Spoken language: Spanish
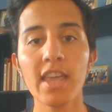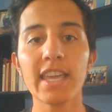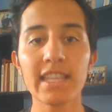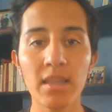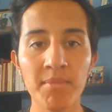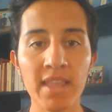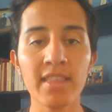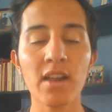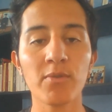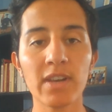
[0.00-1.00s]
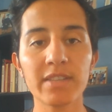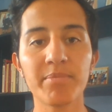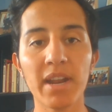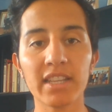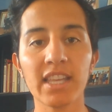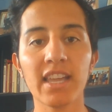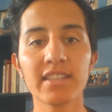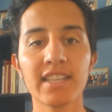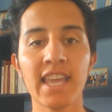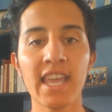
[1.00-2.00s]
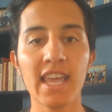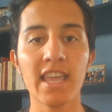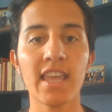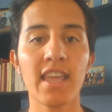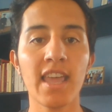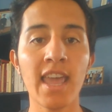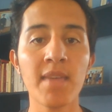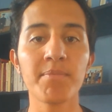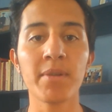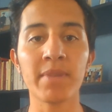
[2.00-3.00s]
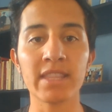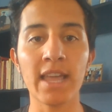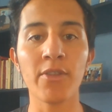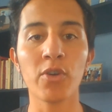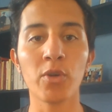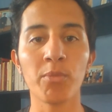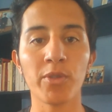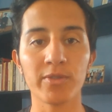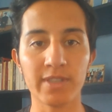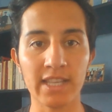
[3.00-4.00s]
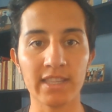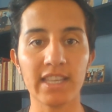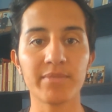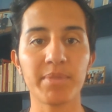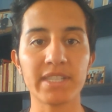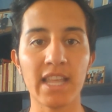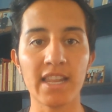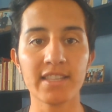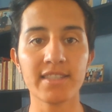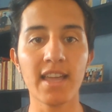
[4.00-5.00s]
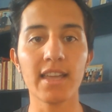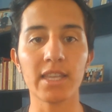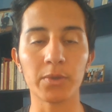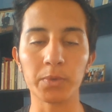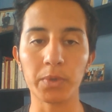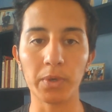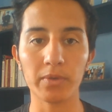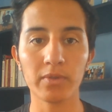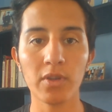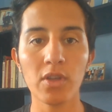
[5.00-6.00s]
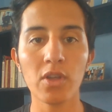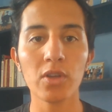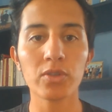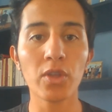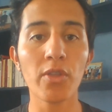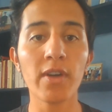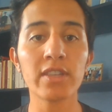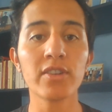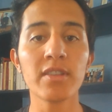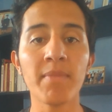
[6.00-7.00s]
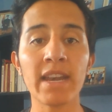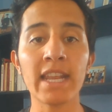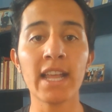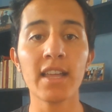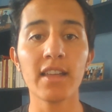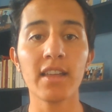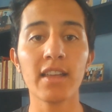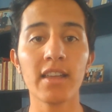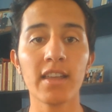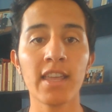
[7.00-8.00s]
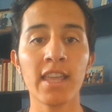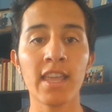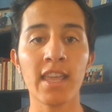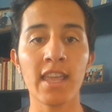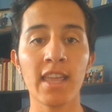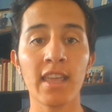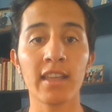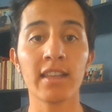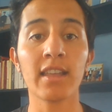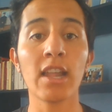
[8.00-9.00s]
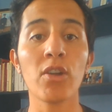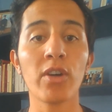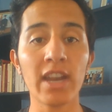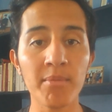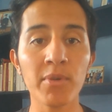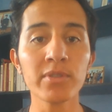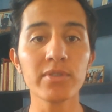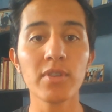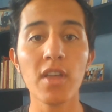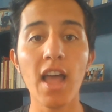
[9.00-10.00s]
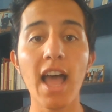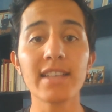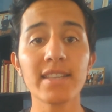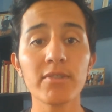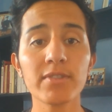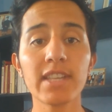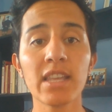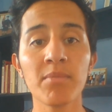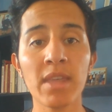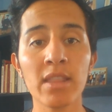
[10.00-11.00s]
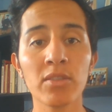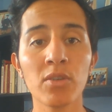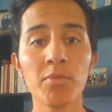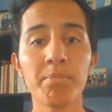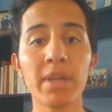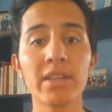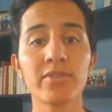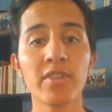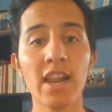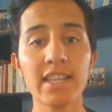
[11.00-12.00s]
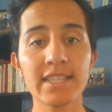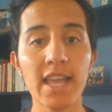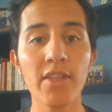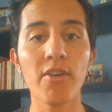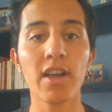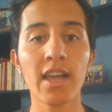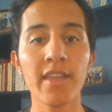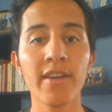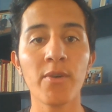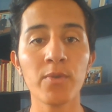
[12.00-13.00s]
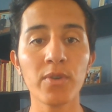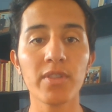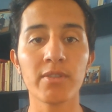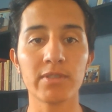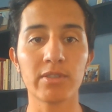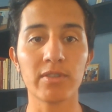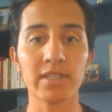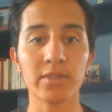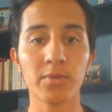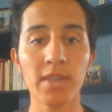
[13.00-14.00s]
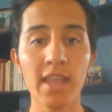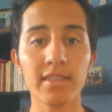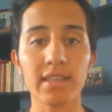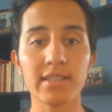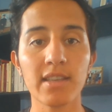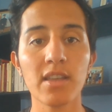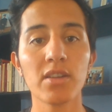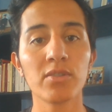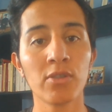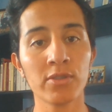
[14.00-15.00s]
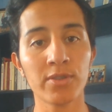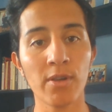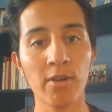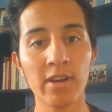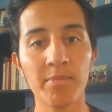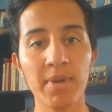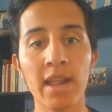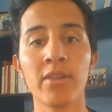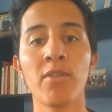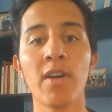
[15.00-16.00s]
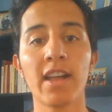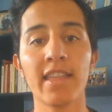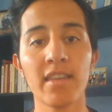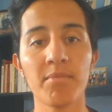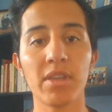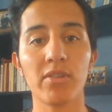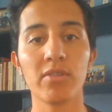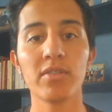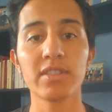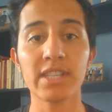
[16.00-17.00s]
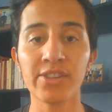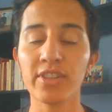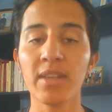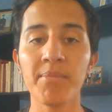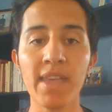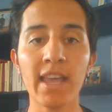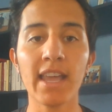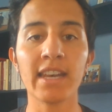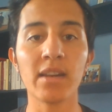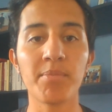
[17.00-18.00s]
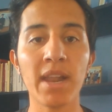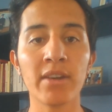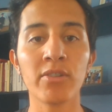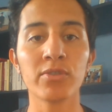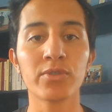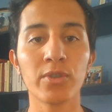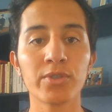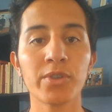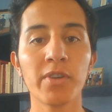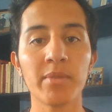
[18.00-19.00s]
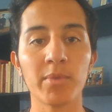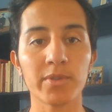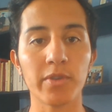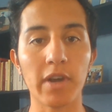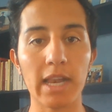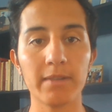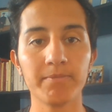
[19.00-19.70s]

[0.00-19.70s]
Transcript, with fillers: y también de algunas prácticas que he implementado como docente especialista y tutor. Todo ello de manera eh, que logremos hacer un seguimiento personalizado a cada uno de nuestros estudiantes, no solo en el plano académico, sino también en el plano socioemocional.